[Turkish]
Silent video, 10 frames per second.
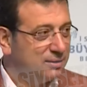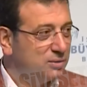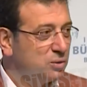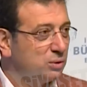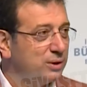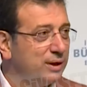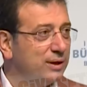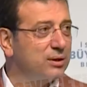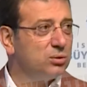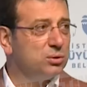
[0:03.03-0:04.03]
çok
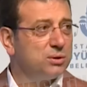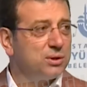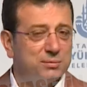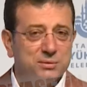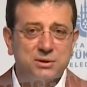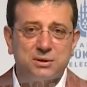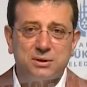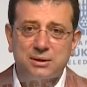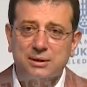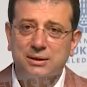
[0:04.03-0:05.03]
değerli
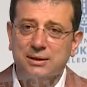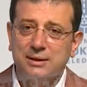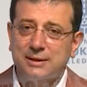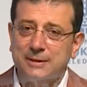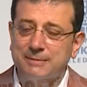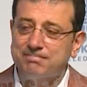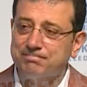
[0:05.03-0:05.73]
dostlarımız, e,